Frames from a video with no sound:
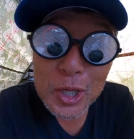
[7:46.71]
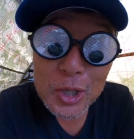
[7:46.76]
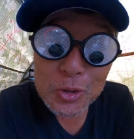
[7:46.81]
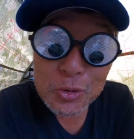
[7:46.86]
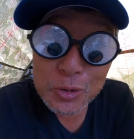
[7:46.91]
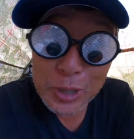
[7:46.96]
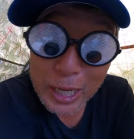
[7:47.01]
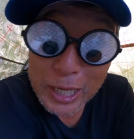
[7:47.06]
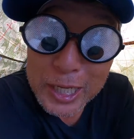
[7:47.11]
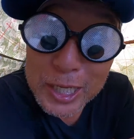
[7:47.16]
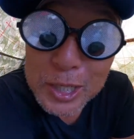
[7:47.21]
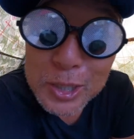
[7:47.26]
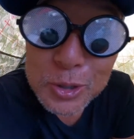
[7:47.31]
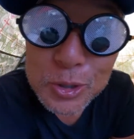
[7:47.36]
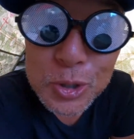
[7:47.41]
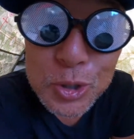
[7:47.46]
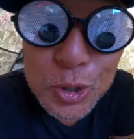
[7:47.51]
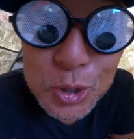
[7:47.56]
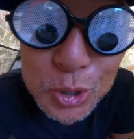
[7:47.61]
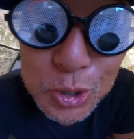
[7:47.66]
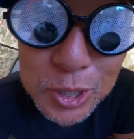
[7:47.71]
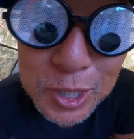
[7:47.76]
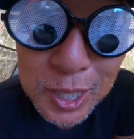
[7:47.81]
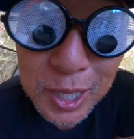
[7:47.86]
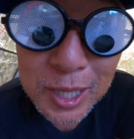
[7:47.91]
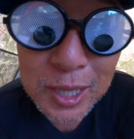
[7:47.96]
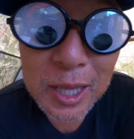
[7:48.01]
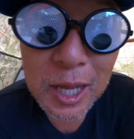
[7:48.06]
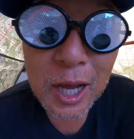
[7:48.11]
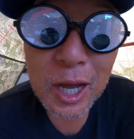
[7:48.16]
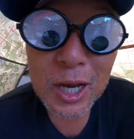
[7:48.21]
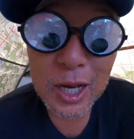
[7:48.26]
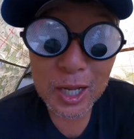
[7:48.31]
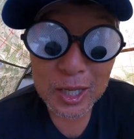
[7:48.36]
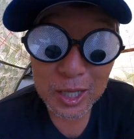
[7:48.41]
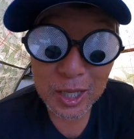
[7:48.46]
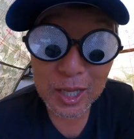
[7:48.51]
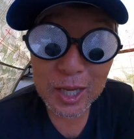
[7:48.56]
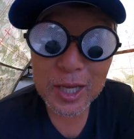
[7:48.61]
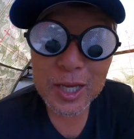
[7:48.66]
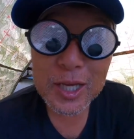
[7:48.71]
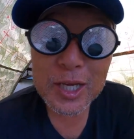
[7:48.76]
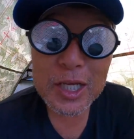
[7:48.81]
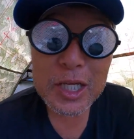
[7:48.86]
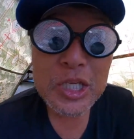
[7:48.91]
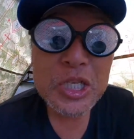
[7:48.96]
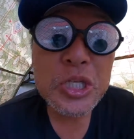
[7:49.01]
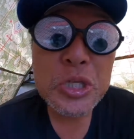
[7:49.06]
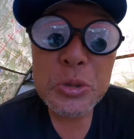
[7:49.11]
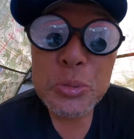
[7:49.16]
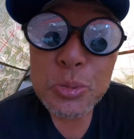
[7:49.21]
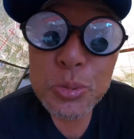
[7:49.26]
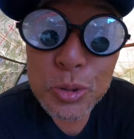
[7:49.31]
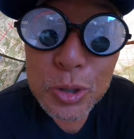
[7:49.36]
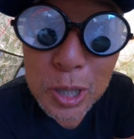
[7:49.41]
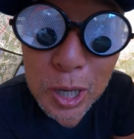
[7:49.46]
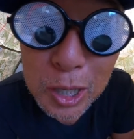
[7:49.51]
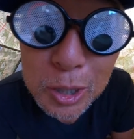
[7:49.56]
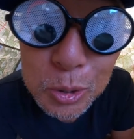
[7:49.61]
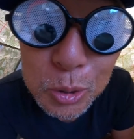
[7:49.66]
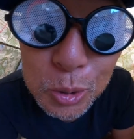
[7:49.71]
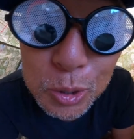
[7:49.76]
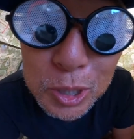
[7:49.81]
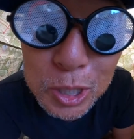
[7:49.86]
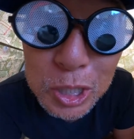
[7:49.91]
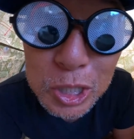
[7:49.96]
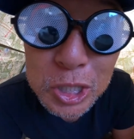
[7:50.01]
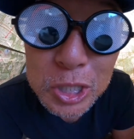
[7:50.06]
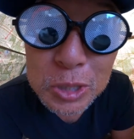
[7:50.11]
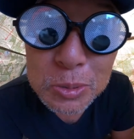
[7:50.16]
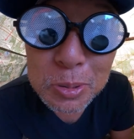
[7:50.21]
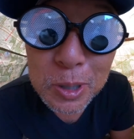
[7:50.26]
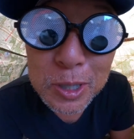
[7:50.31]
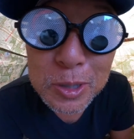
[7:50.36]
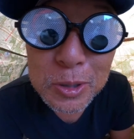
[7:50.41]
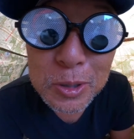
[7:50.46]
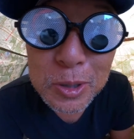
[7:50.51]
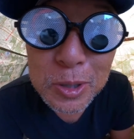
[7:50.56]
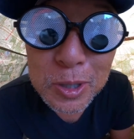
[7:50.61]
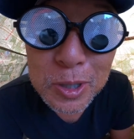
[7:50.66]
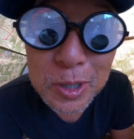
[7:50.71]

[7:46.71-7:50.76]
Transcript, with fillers: 上にくっついてんだからね、自分が乗れ、一番